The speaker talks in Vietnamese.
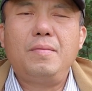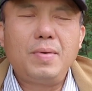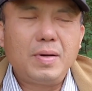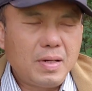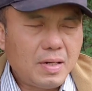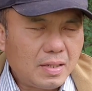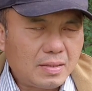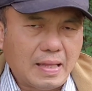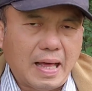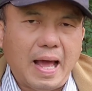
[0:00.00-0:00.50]
nhưng mà
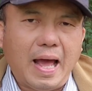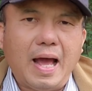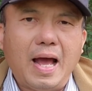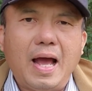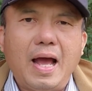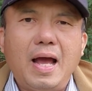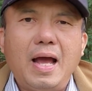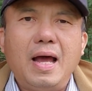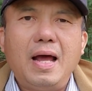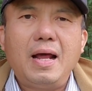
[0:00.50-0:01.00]
người
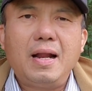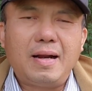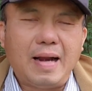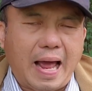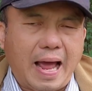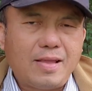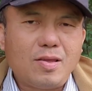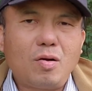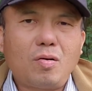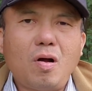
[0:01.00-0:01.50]
ta
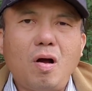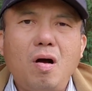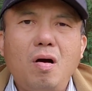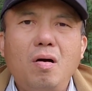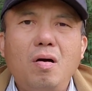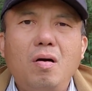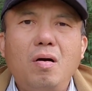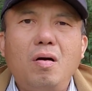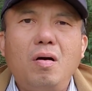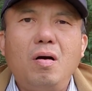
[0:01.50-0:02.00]
ráng cho
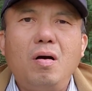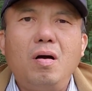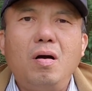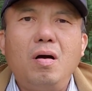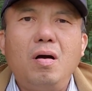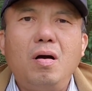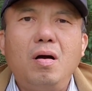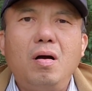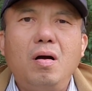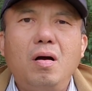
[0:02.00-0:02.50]
con
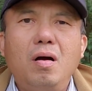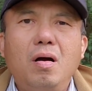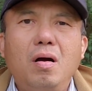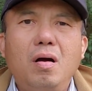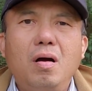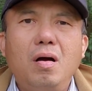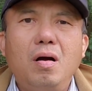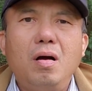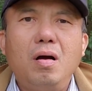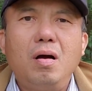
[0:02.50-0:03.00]

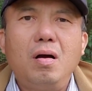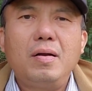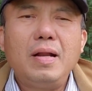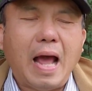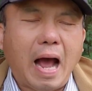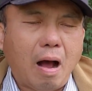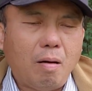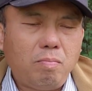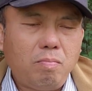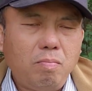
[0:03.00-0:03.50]

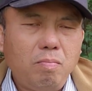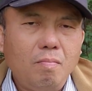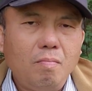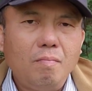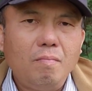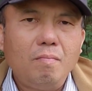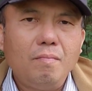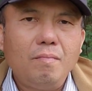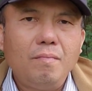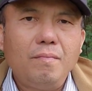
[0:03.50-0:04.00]
đi học
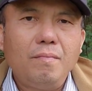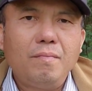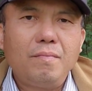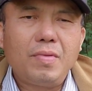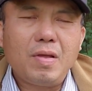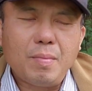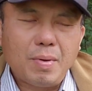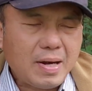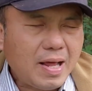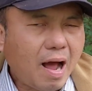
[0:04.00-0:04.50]

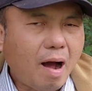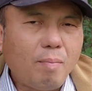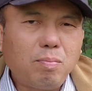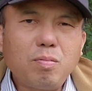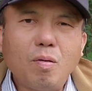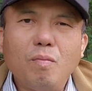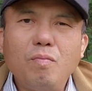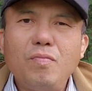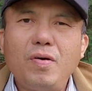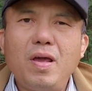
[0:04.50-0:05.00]
nhưng mà đi học
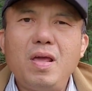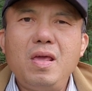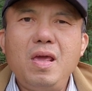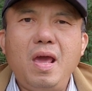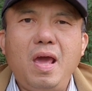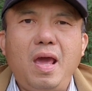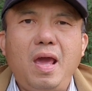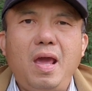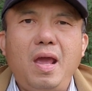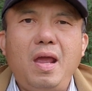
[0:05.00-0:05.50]
cũng phải
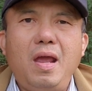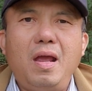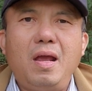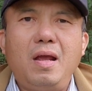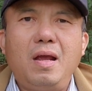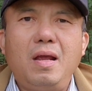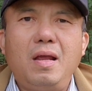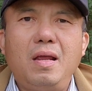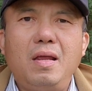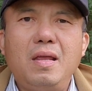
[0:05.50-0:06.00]
dễ
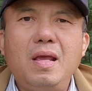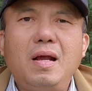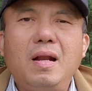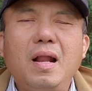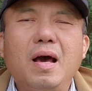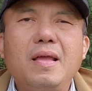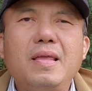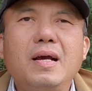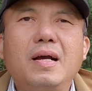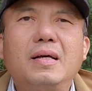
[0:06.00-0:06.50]
nhất
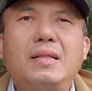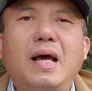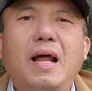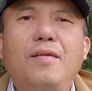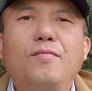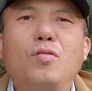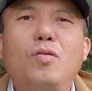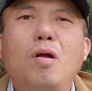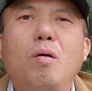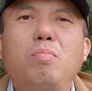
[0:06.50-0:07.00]
là ở những cái
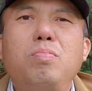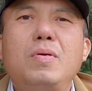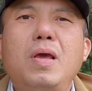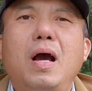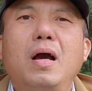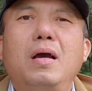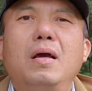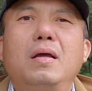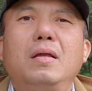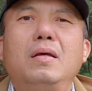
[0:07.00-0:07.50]
thành phố đông
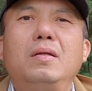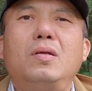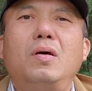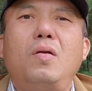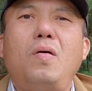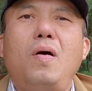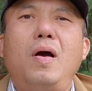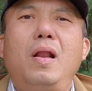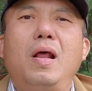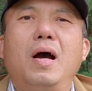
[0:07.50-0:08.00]
dân như tôi
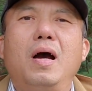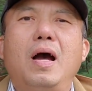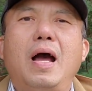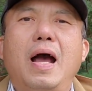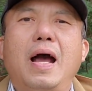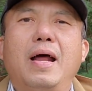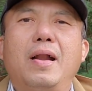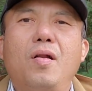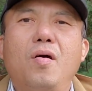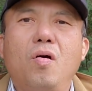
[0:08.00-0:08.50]
nói là ở
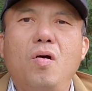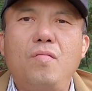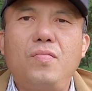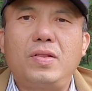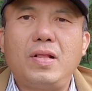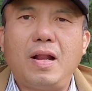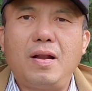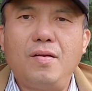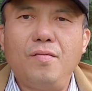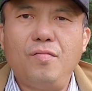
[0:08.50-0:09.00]
Hà Nội
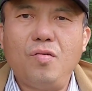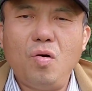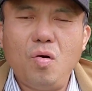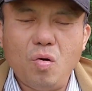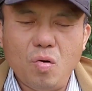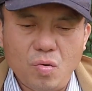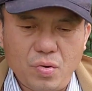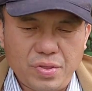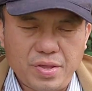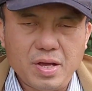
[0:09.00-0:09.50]
cái thành phố
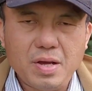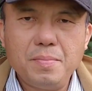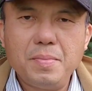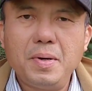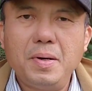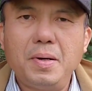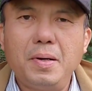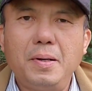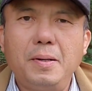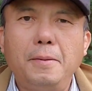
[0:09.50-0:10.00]
hồ chứa
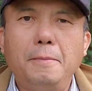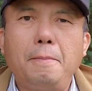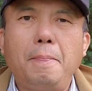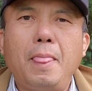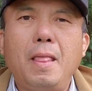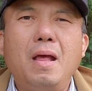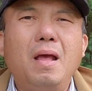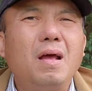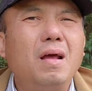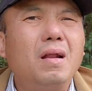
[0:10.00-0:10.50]
mưa
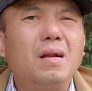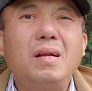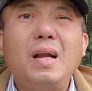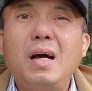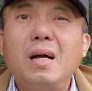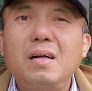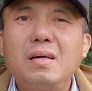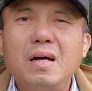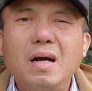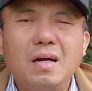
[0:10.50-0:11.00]

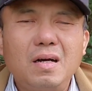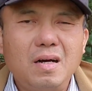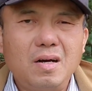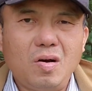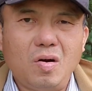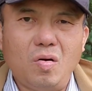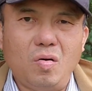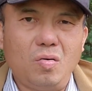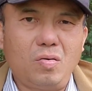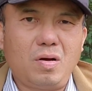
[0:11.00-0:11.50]
rất cực
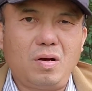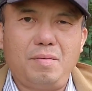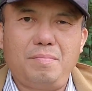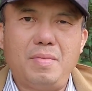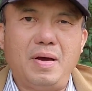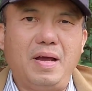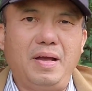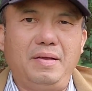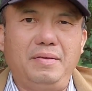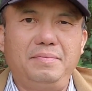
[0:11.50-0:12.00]
khổ các
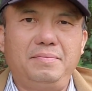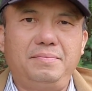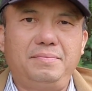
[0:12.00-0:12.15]
bạn